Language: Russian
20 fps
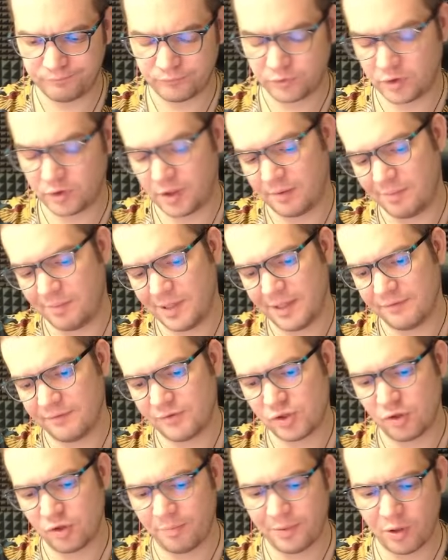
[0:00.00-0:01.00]
Да блин,
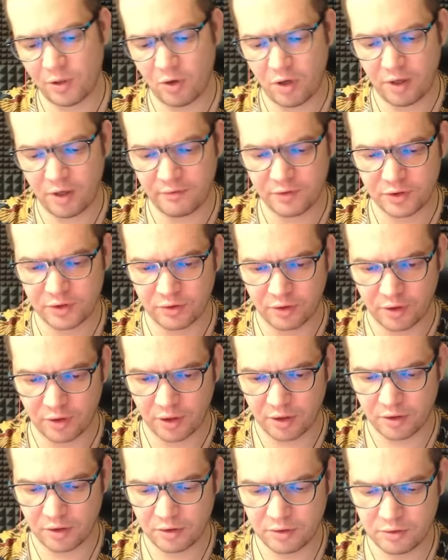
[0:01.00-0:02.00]
все плохо в
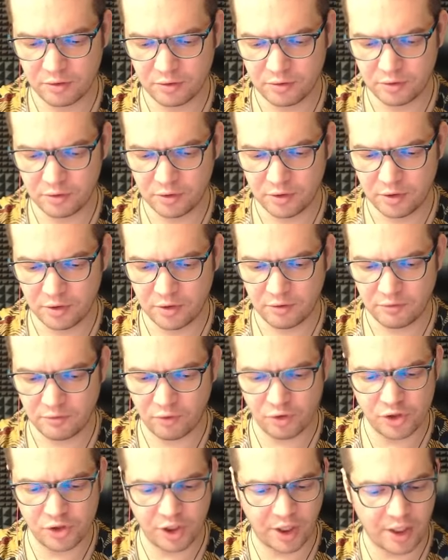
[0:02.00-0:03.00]
итоге.
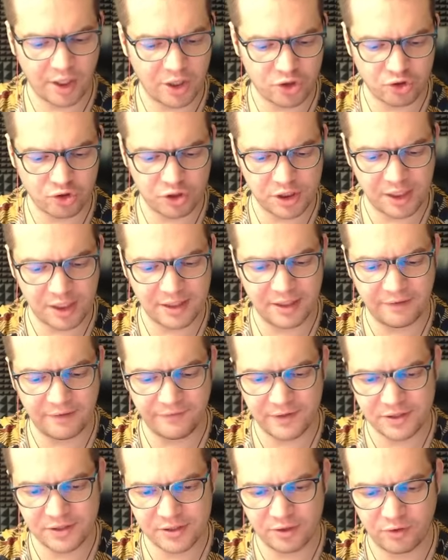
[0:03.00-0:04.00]
Вроде хорошо
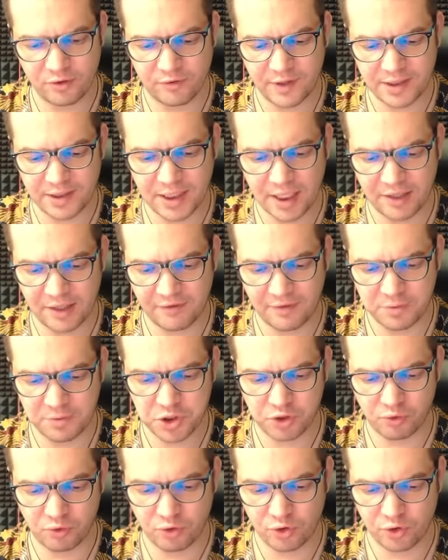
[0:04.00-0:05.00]
задефался, но в атаке
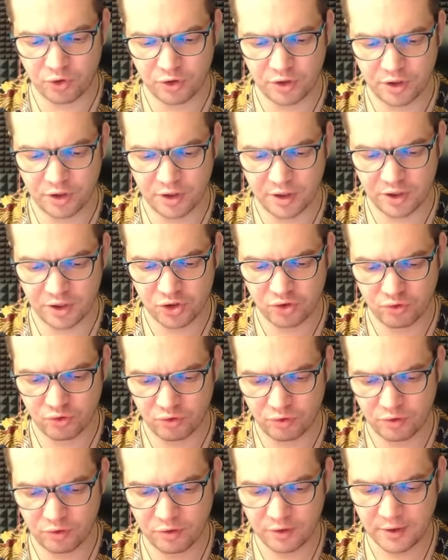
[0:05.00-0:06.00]
вообще урон не наношу.